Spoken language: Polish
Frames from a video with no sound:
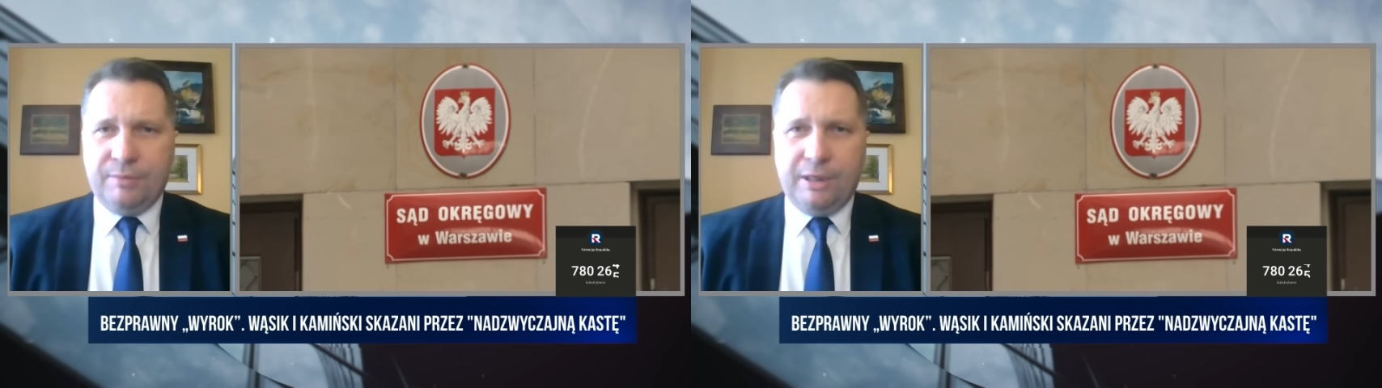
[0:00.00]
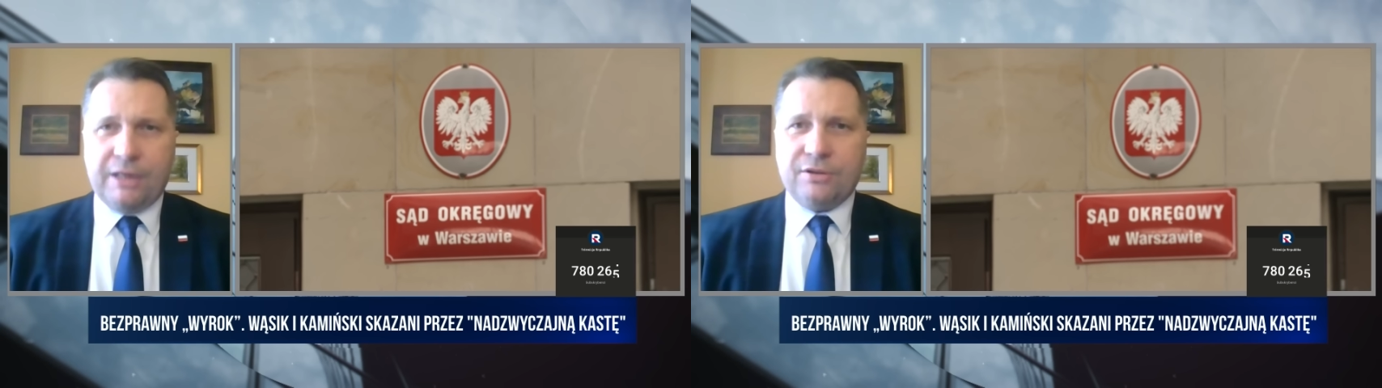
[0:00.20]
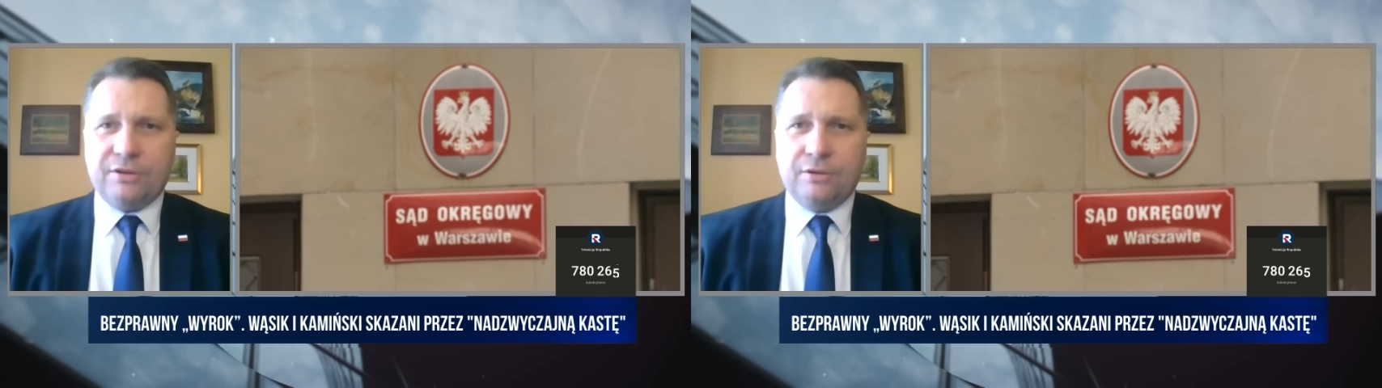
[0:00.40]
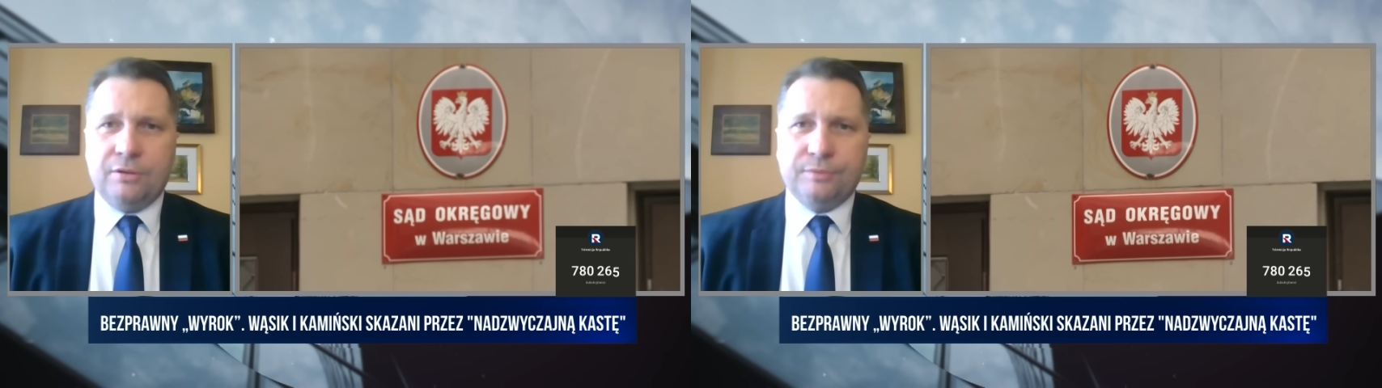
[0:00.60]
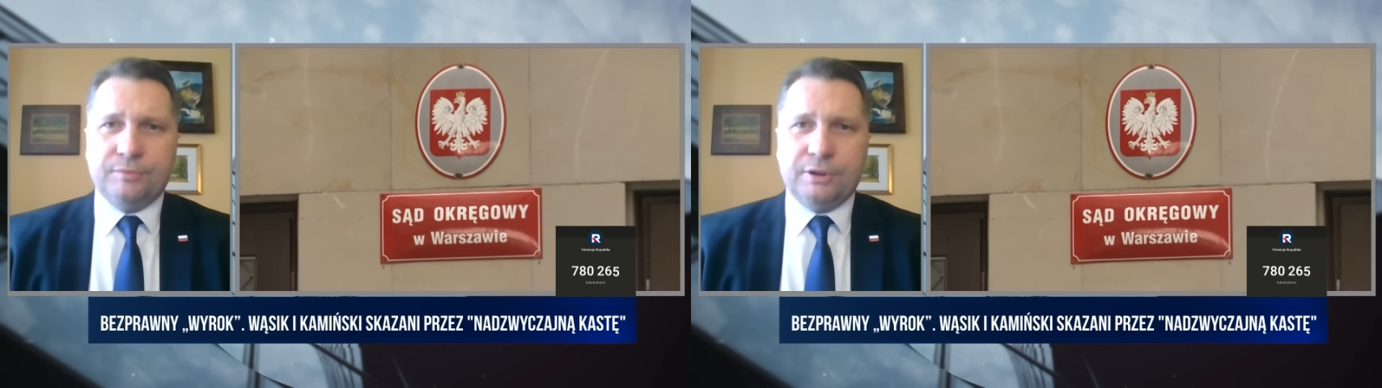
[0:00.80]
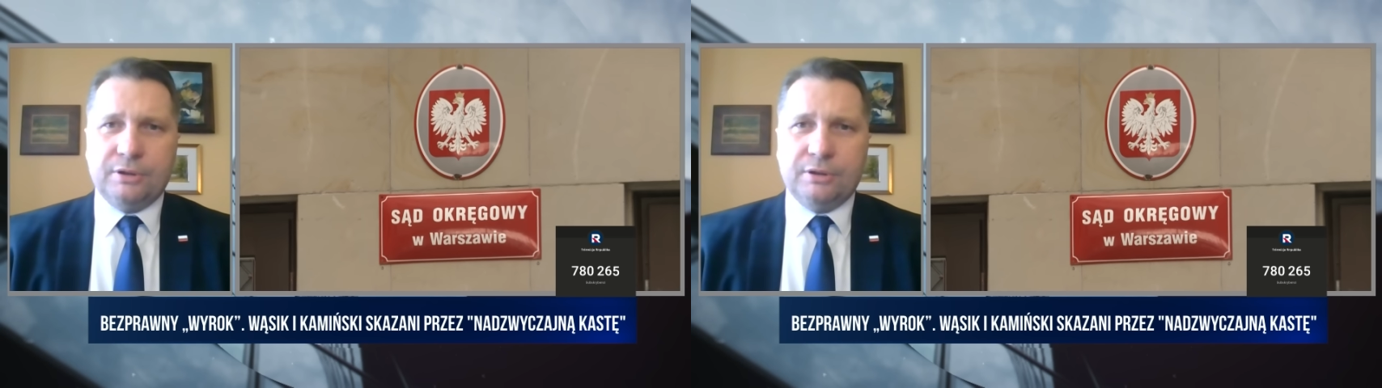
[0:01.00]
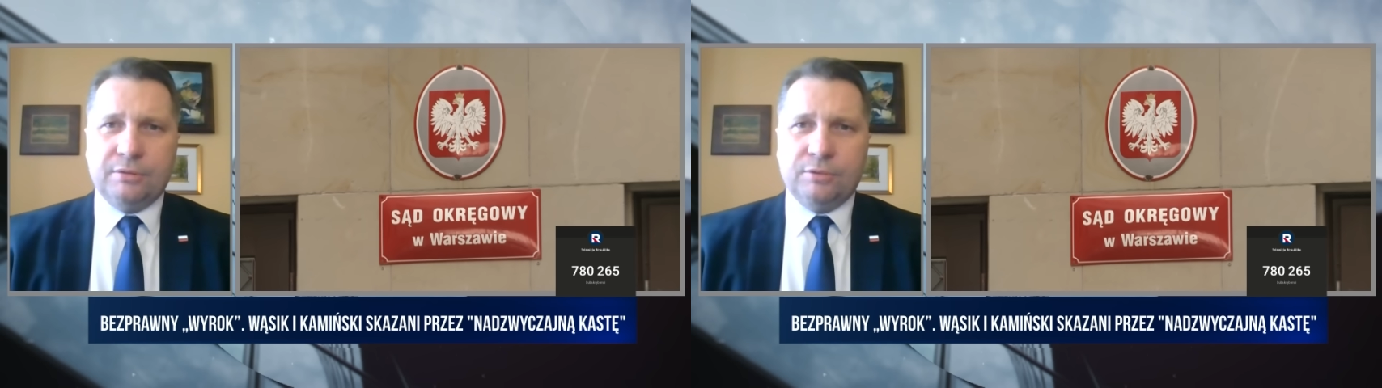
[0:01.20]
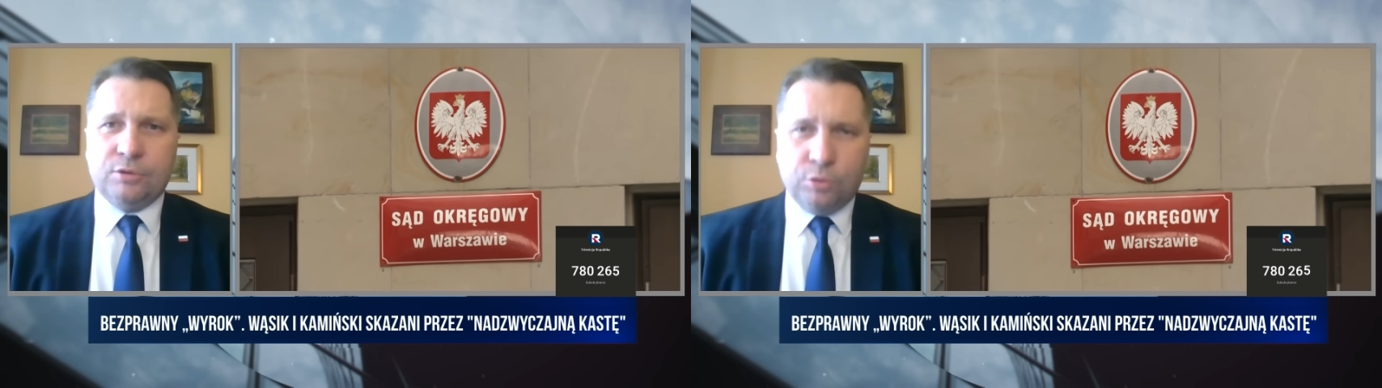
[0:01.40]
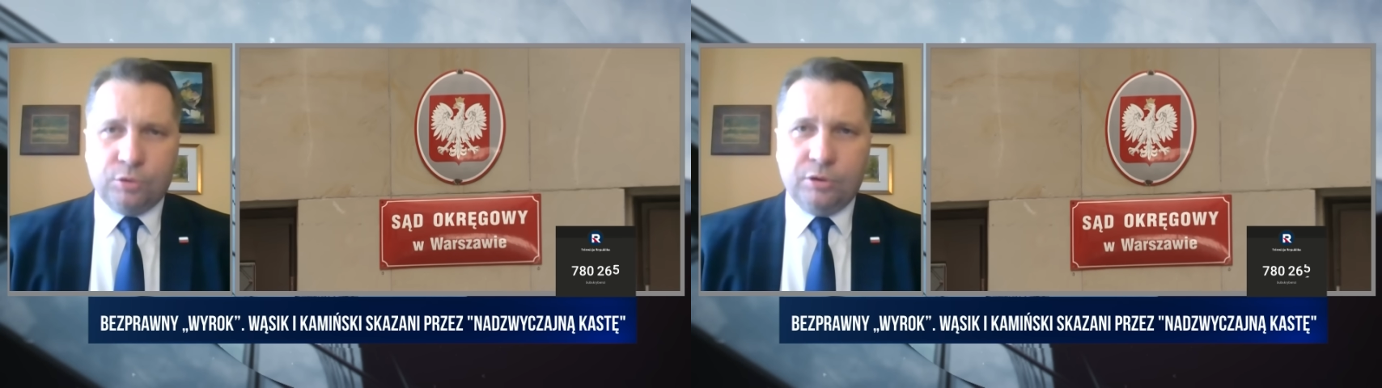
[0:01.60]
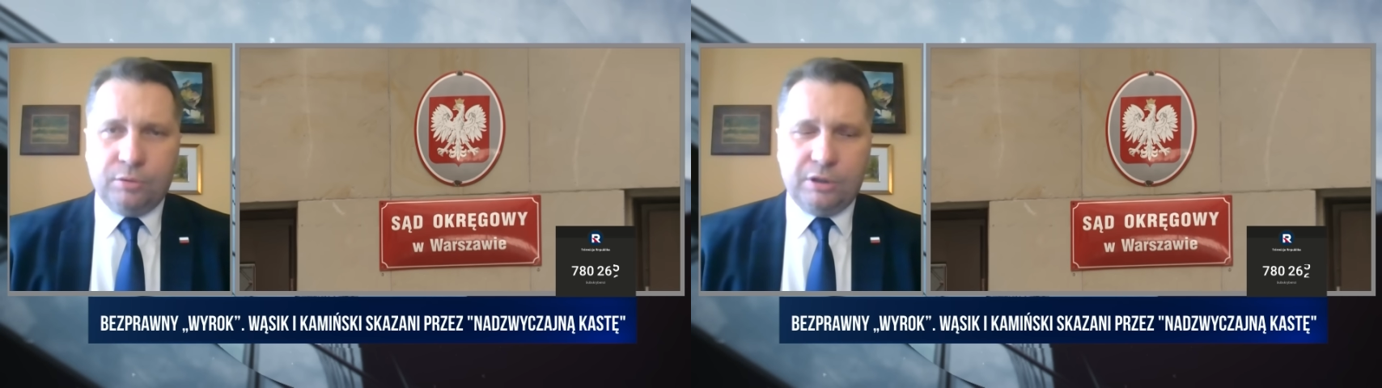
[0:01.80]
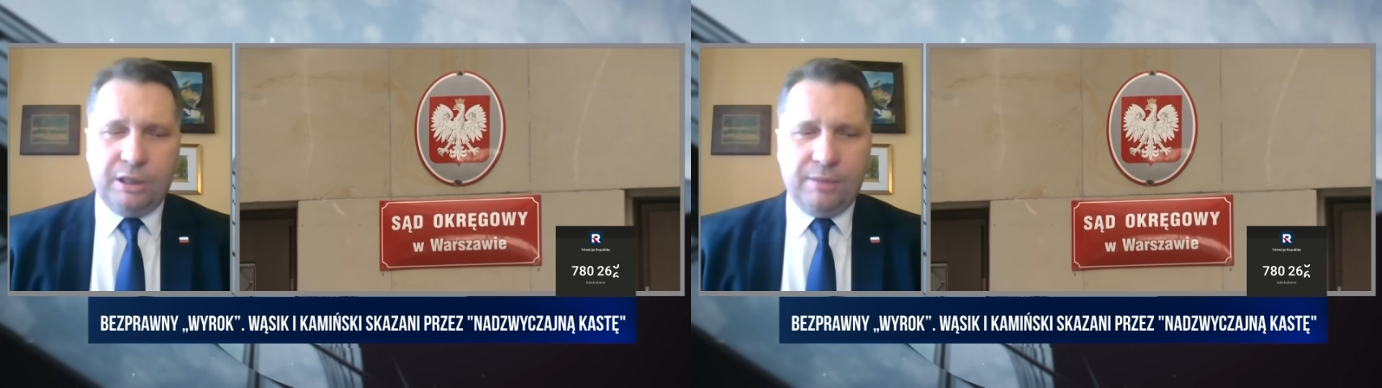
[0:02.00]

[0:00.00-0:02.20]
bardzo e, trudną